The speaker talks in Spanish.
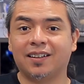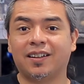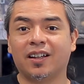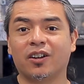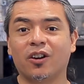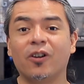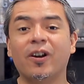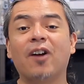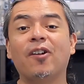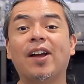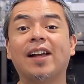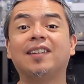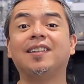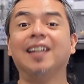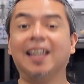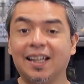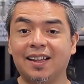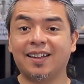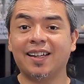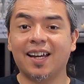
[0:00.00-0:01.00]
de terror ahora
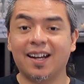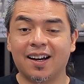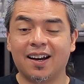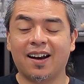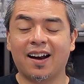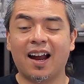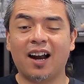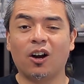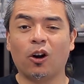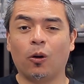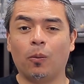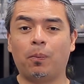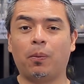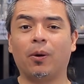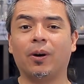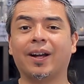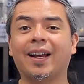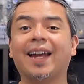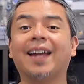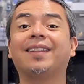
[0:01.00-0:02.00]
sí tienen algo
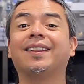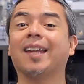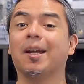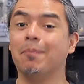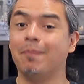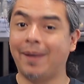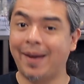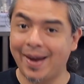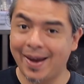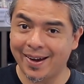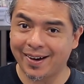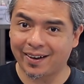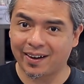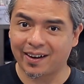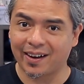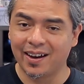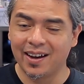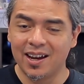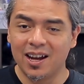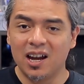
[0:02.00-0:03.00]
por qué
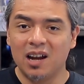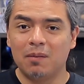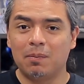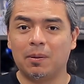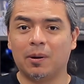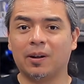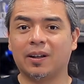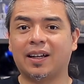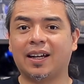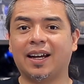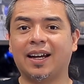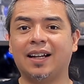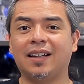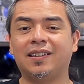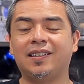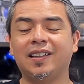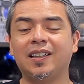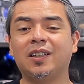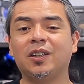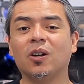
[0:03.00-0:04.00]
temer porque
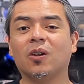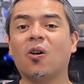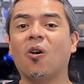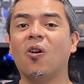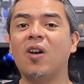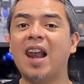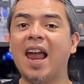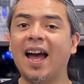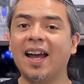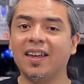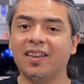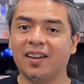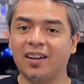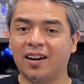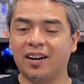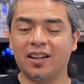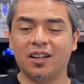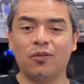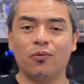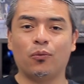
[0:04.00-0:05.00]
el sitio
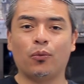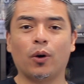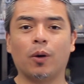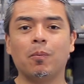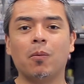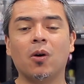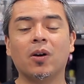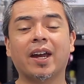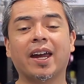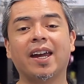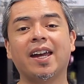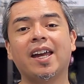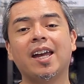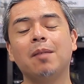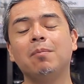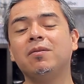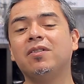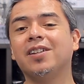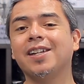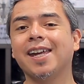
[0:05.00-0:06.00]
Collider informó que
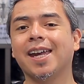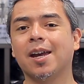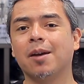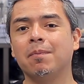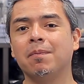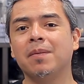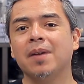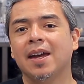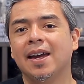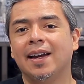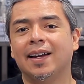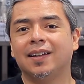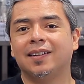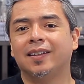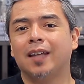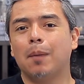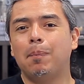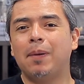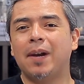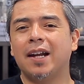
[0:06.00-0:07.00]
MGM
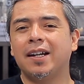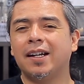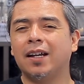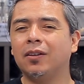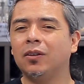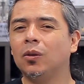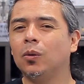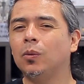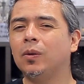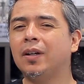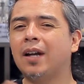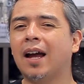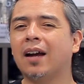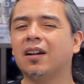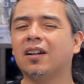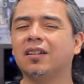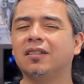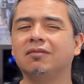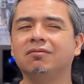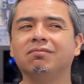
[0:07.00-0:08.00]
está planeando
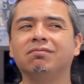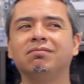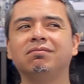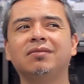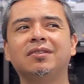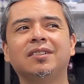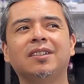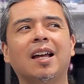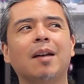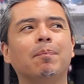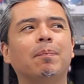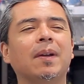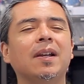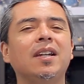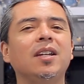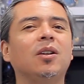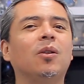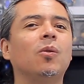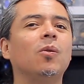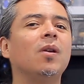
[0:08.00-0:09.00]
una,
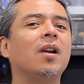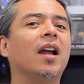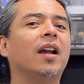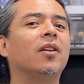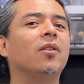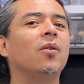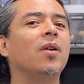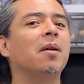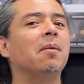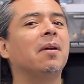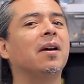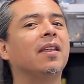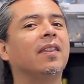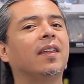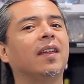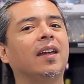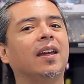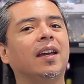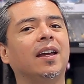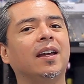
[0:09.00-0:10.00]
película nueva
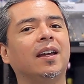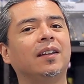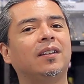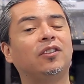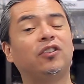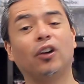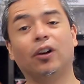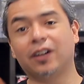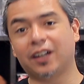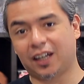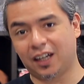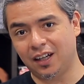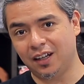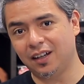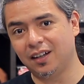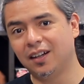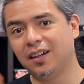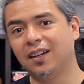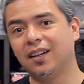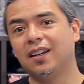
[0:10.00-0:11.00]
de Chucky,
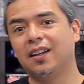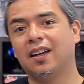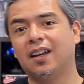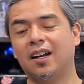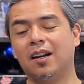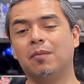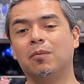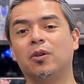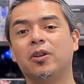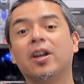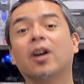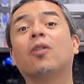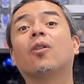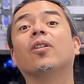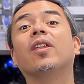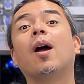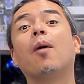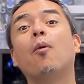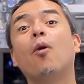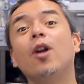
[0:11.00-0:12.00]
el
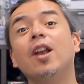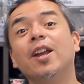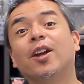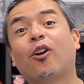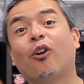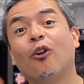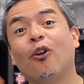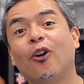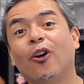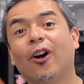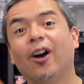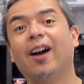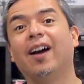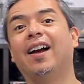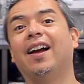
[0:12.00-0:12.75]
muñeco diabólico,